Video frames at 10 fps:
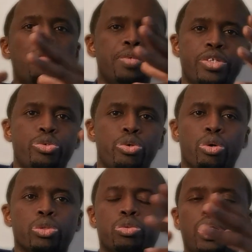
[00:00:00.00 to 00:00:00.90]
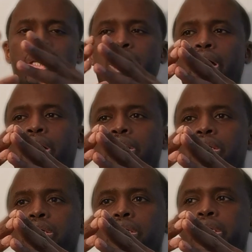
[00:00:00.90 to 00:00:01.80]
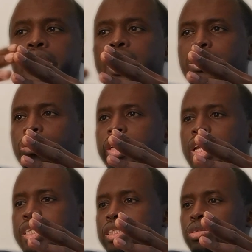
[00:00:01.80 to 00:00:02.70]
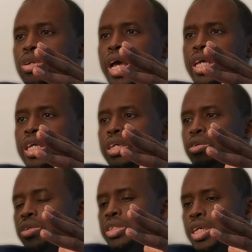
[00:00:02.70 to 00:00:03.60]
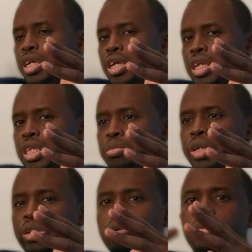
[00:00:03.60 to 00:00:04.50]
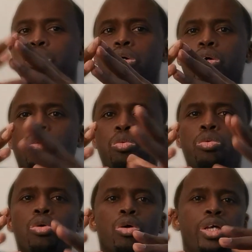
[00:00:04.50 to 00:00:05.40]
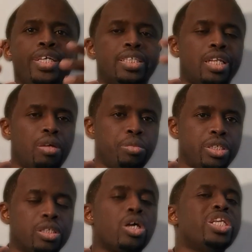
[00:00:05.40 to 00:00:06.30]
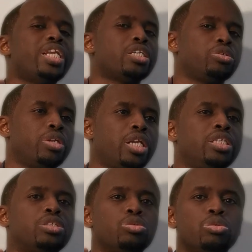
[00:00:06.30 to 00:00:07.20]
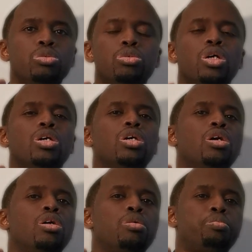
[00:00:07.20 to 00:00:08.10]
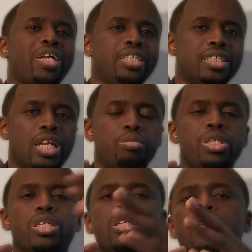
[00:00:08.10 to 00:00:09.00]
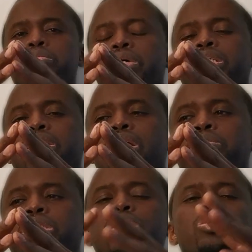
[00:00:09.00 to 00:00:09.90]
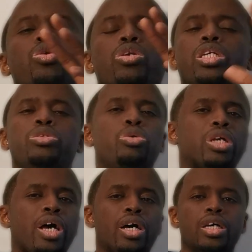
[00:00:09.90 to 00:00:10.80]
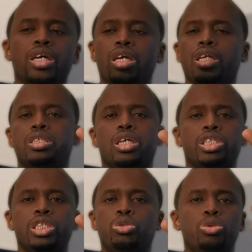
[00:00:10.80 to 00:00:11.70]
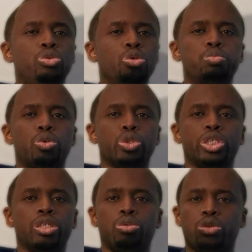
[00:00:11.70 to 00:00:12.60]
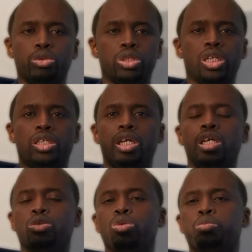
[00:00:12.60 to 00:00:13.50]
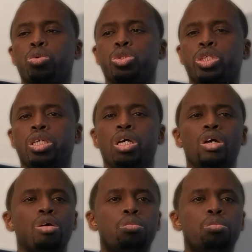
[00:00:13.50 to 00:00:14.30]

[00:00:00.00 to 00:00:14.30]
à mes yeux, en tous les cas, nationalistes, laïques et libéraux ou islamistes, nationalistes ou panislamiques, panislamistes, dans les deux cas, il s'agit de deux projets de société, deux projets